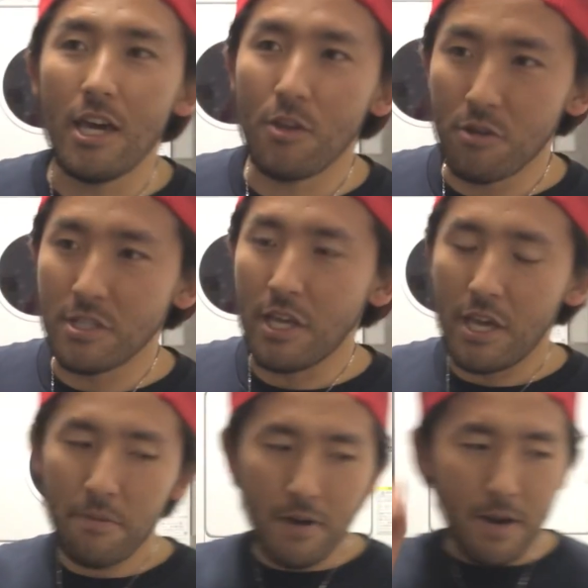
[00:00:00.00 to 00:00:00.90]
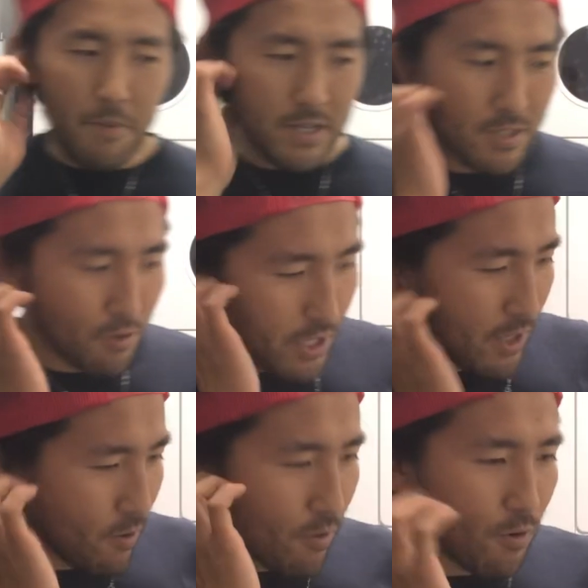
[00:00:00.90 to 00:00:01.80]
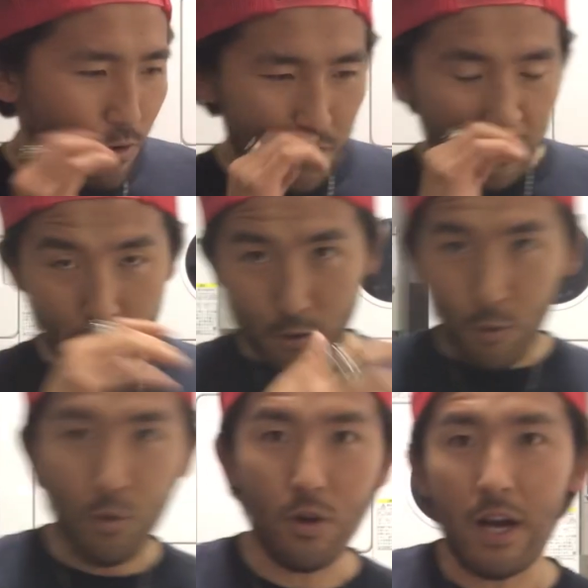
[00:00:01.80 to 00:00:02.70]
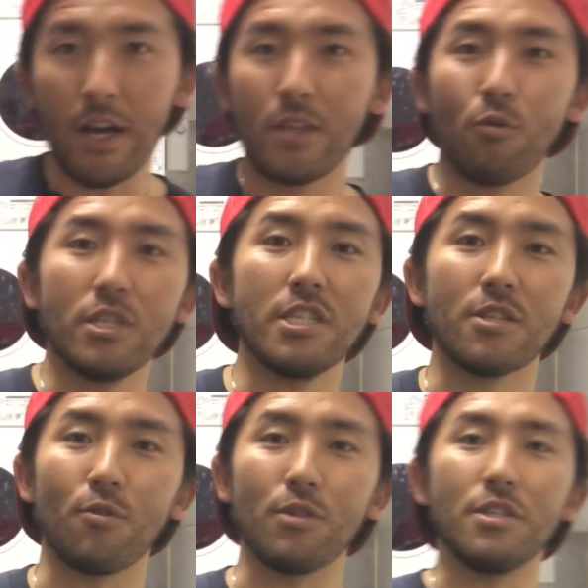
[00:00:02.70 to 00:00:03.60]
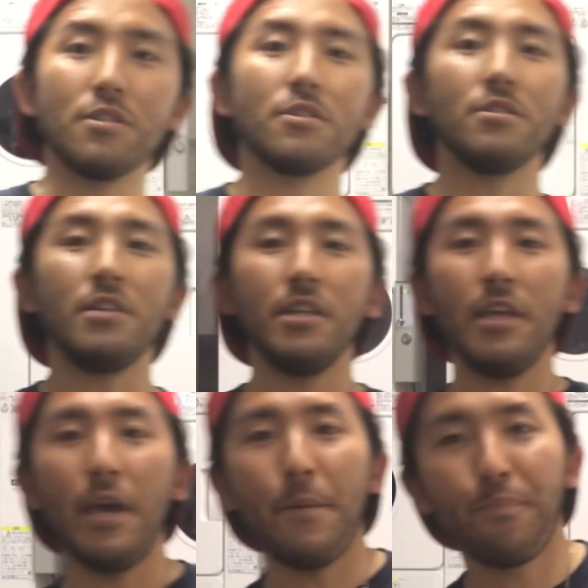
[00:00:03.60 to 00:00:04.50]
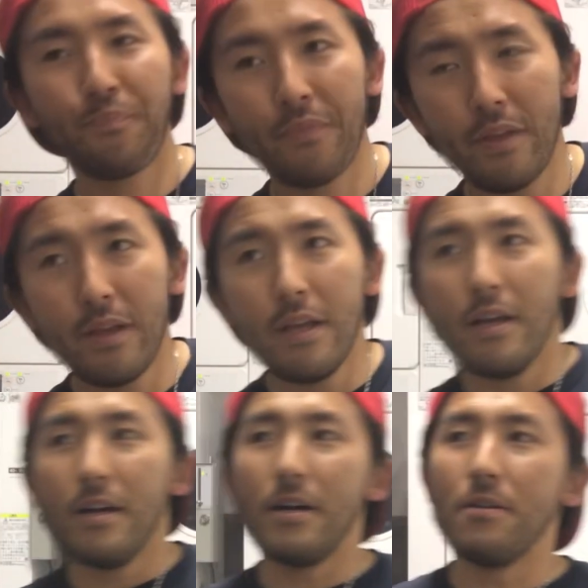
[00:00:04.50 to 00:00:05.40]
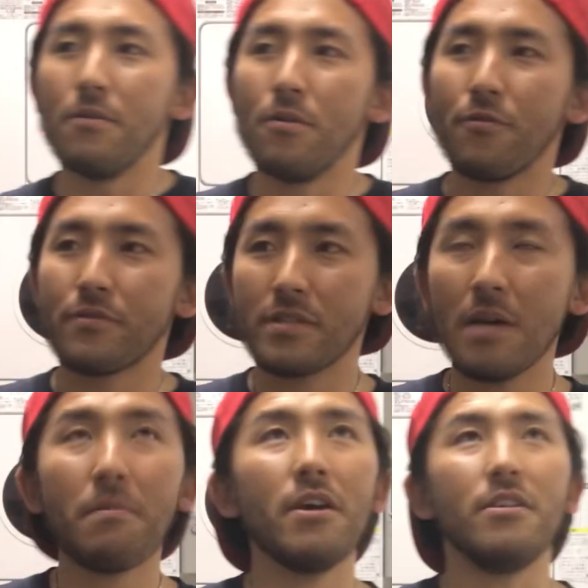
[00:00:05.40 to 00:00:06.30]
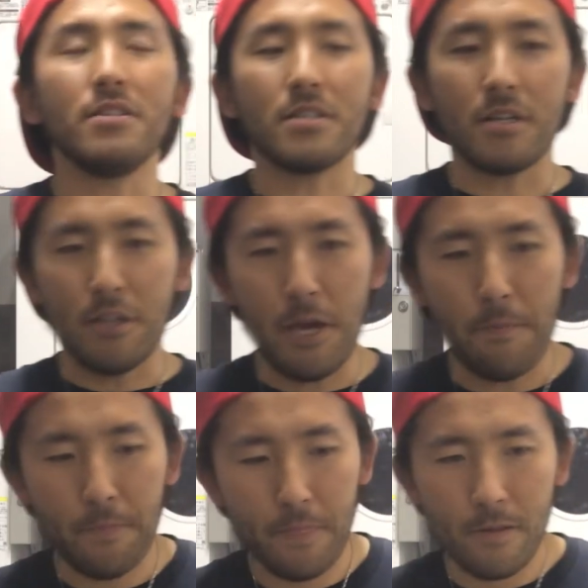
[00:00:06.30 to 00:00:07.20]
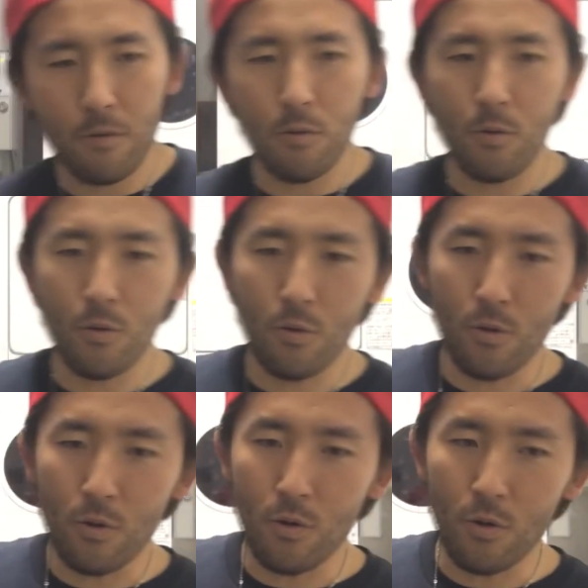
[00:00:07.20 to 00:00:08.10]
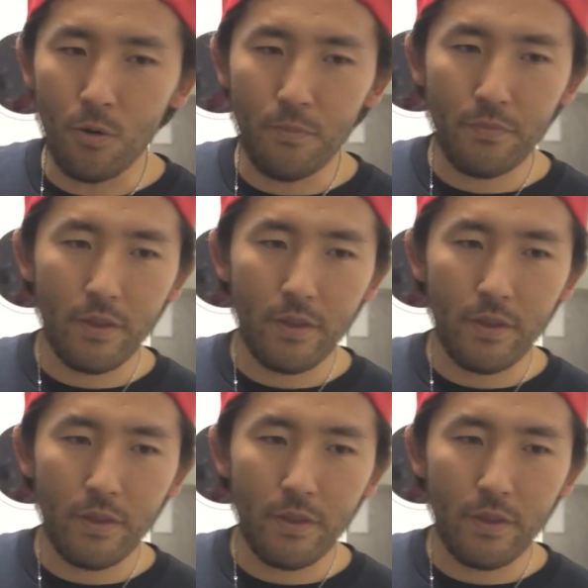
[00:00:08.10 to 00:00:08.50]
えっとですね、今、まあ、すごい、こう、いろいろことが同時進行で進んでいて、あの、2日前ですかね、こ